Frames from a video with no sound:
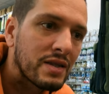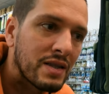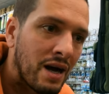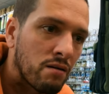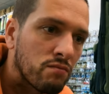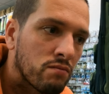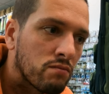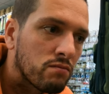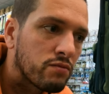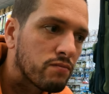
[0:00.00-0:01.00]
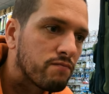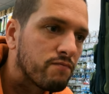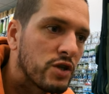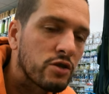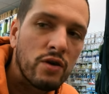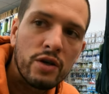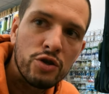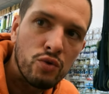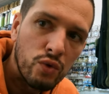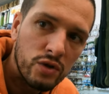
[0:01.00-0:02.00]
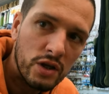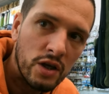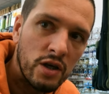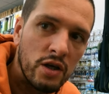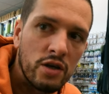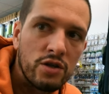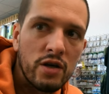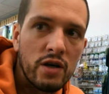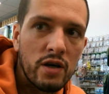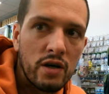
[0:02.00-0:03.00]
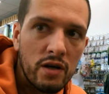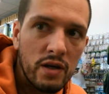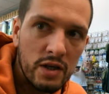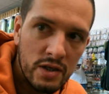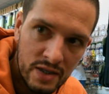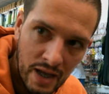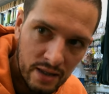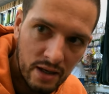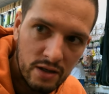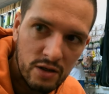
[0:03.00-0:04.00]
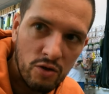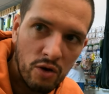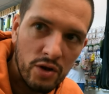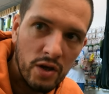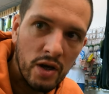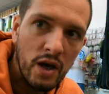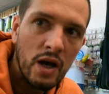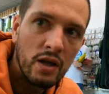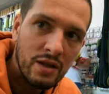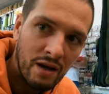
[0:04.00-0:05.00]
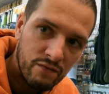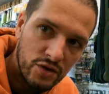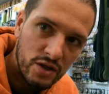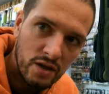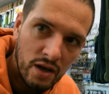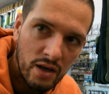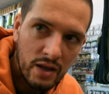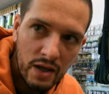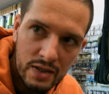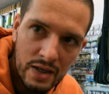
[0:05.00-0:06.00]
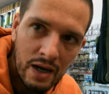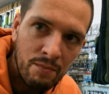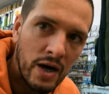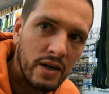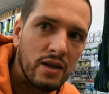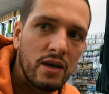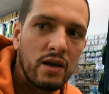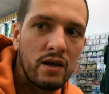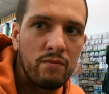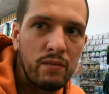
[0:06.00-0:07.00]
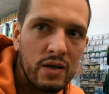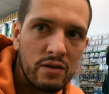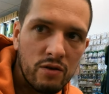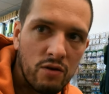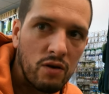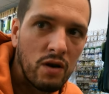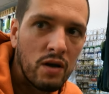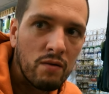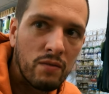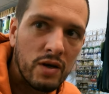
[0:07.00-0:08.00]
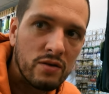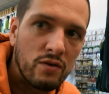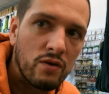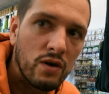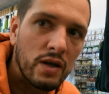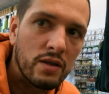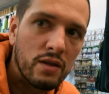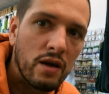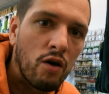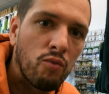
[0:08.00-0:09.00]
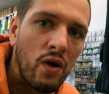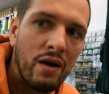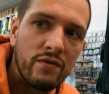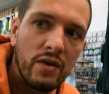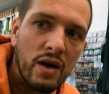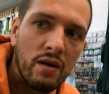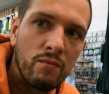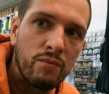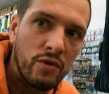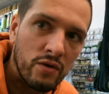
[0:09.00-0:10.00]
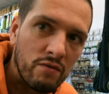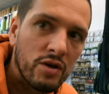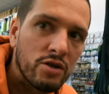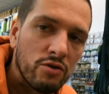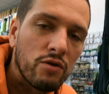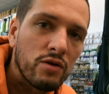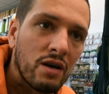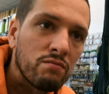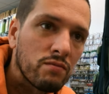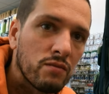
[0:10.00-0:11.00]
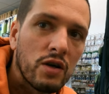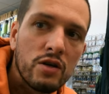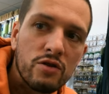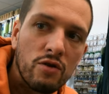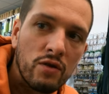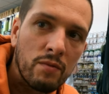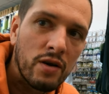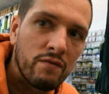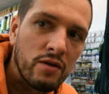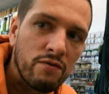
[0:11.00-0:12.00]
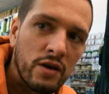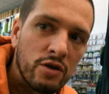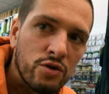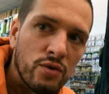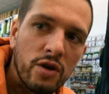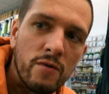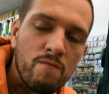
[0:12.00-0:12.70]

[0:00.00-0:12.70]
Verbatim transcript: tam gdzie są jakieś łódki, gdzie jakiś statek stoi, tam wszystkie takie zakamarki bardzo, bardzo chętnie obławiam, ponieważ no, tam stoją naprawdę fajne sztuki.